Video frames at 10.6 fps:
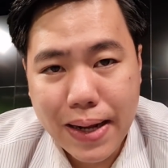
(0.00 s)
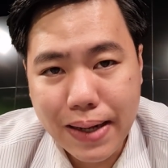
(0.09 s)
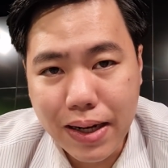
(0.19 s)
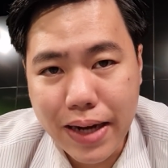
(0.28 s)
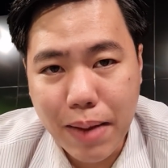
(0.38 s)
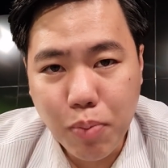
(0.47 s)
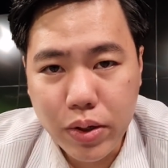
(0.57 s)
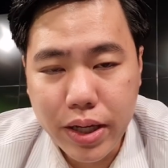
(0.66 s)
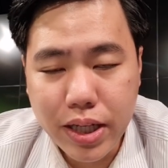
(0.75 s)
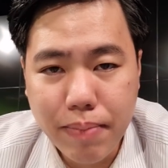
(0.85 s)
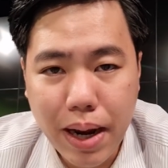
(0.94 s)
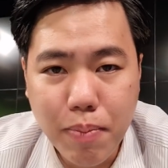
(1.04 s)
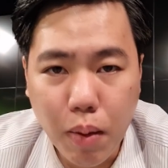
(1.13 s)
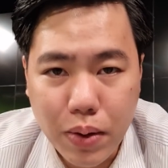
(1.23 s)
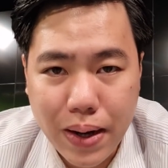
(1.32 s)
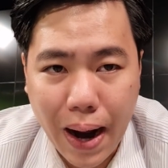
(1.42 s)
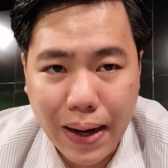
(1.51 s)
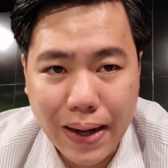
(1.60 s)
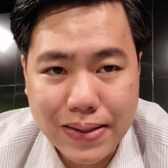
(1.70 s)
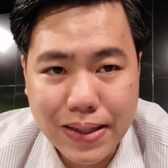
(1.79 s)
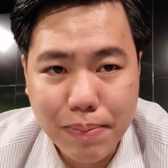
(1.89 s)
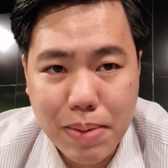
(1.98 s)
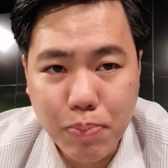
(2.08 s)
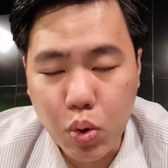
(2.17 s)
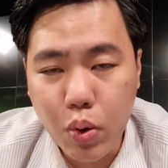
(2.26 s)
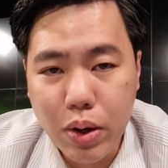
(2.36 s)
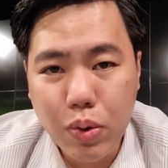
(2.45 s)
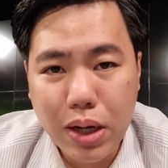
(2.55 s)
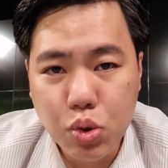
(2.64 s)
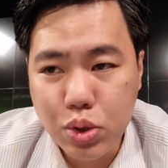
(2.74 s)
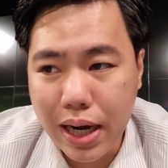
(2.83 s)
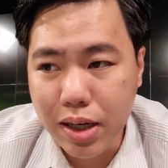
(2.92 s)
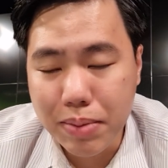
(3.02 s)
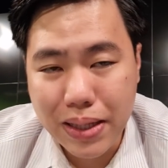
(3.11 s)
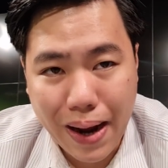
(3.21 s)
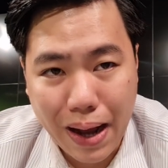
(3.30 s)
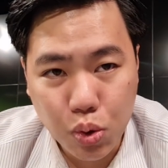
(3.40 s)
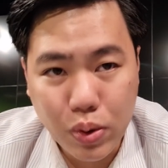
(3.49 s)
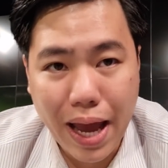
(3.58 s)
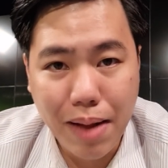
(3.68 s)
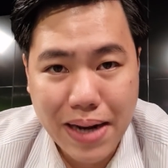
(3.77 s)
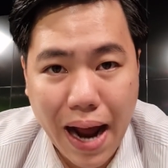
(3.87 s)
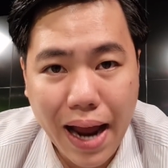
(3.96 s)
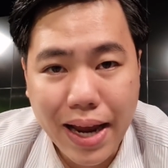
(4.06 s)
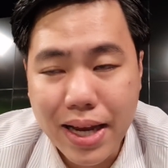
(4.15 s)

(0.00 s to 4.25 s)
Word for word: นั่นคือเหตุผลที่ทำไมบอร์ดบริหารอาจจะยังไม่ปลดโอเลขคุณหน้าโซชาคือมันยังหาตัวแทนไม่ได้